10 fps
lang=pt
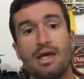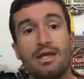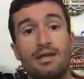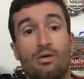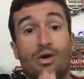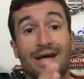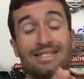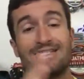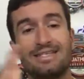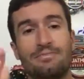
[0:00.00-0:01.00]
Então, a
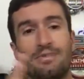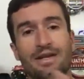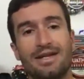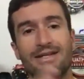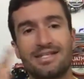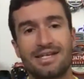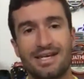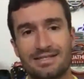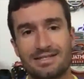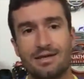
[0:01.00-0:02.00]
disciplina e a
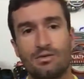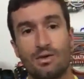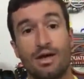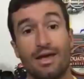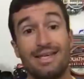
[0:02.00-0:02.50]
dedicação,